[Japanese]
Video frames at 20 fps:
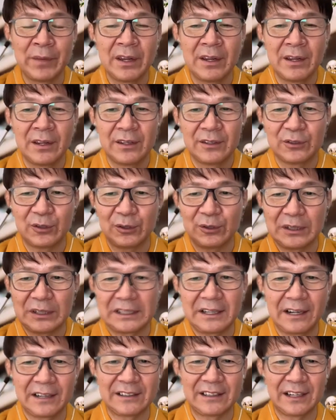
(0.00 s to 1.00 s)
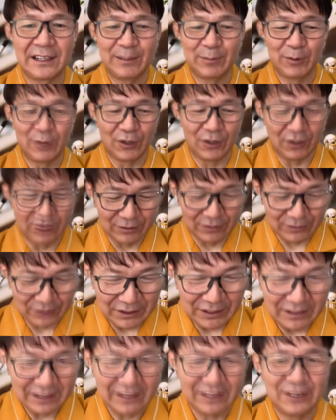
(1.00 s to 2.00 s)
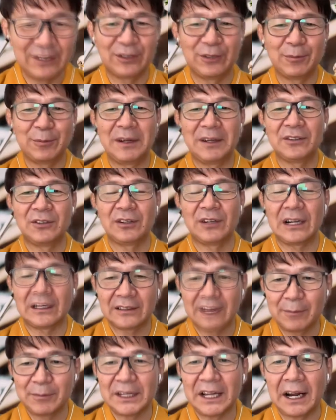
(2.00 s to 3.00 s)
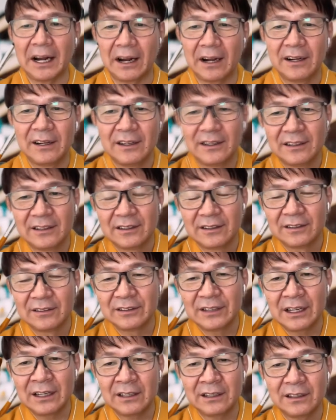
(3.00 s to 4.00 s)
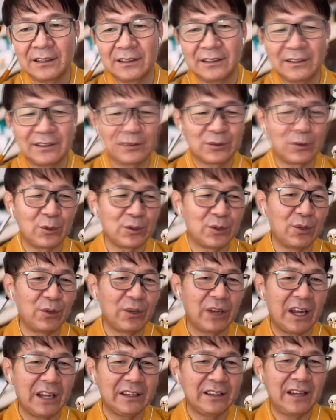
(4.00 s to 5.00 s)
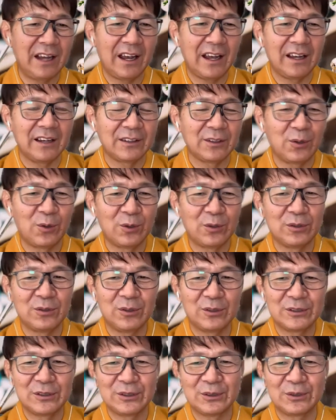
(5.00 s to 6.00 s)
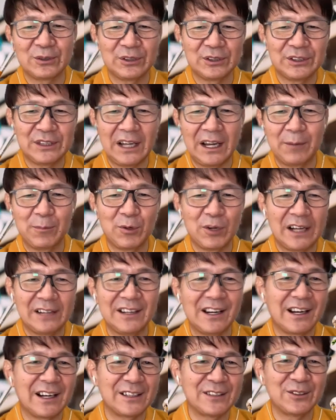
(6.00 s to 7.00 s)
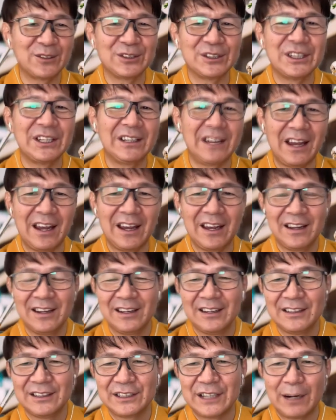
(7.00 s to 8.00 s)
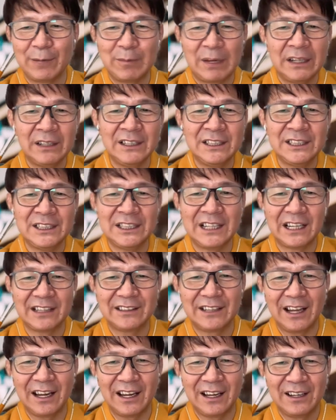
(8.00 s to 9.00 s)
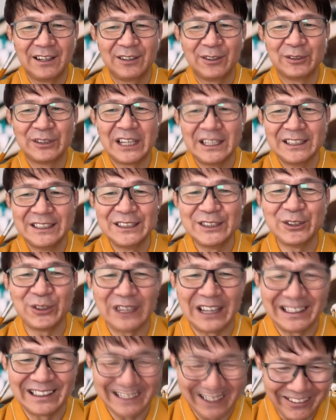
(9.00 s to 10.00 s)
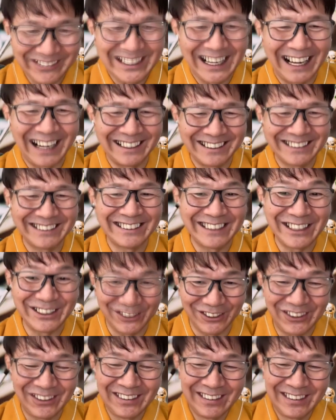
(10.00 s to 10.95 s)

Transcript: そういう方々にもう本当にいろいろ勉強になってみたいな。で時を経て協力をずっとしてボランティア活動してて、知らん間に理事になって、ほんで理事長になってみたいなでしょ。